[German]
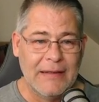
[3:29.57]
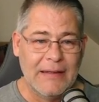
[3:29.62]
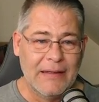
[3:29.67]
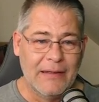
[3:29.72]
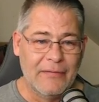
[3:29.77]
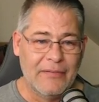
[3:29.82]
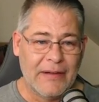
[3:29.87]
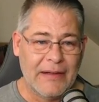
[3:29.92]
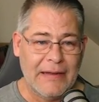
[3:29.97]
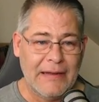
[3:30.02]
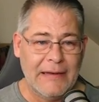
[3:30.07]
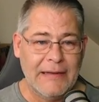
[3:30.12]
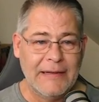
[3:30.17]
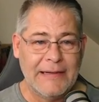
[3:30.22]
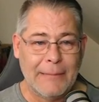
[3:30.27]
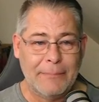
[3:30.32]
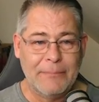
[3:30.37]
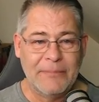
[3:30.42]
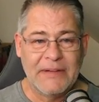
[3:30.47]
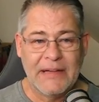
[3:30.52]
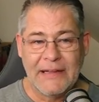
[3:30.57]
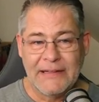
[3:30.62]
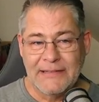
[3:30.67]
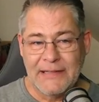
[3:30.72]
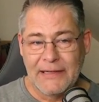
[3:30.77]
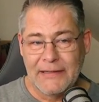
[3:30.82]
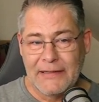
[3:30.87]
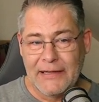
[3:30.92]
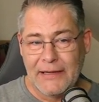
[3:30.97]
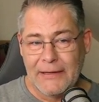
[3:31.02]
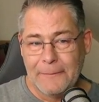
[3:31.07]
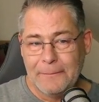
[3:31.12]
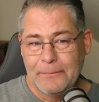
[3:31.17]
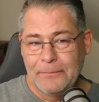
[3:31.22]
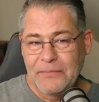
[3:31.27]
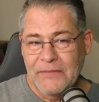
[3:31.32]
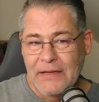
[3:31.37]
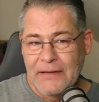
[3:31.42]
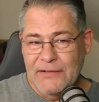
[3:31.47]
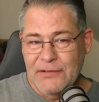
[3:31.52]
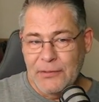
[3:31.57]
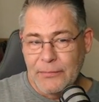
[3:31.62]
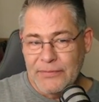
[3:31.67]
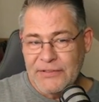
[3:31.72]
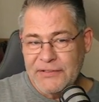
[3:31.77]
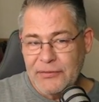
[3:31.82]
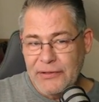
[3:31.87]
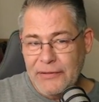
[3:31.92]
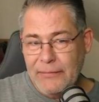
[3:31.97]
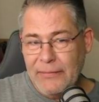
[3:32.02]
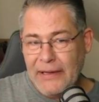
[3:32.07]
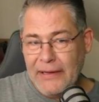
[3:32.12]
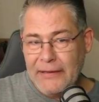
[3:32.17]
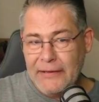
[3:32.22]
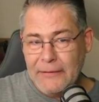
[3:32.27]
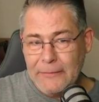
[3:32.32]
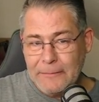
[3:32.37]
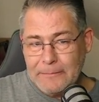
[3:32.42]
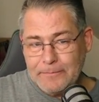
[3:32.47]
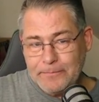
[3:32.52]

weil ich habe gestern dann zum Streamende